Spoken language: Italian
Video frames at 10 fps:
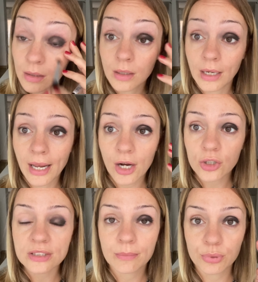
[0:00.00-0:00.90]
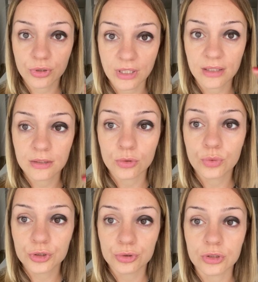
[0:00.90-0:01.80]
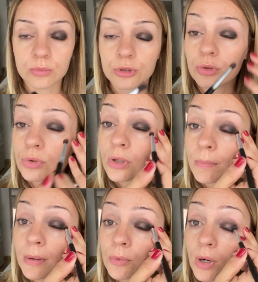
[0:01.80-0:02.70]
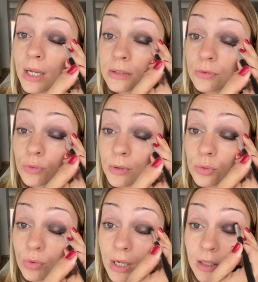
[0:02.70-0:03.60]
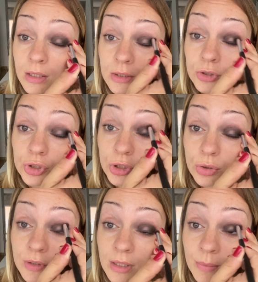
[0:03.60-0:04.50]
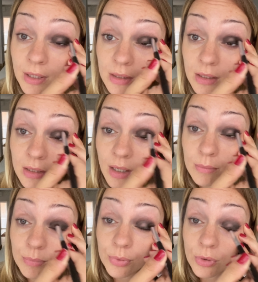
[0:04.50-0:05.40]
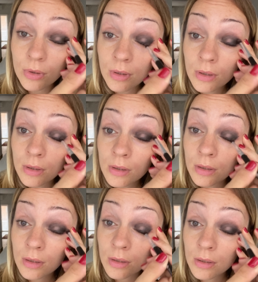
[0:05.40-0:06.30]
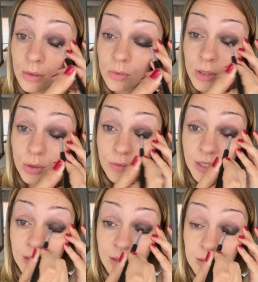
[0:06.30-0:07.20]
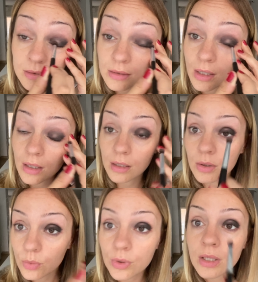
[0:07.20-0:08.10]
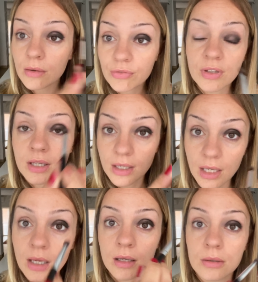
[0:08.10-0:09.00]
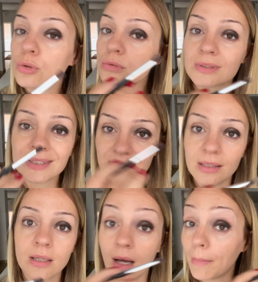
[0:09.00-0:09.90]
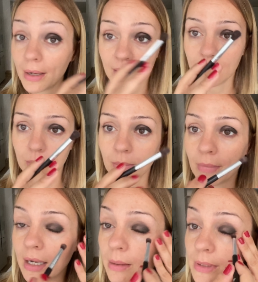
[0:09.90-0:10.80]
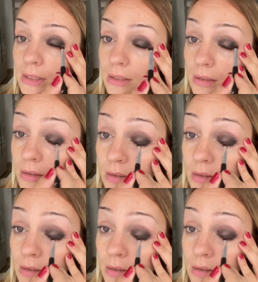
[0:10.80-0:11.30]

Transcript: la cosa importante con questo tipo di trucco è proprio la sfumatura ci dovete perdere tempo quindi dovete stare qui finché non si amalgami bene la matita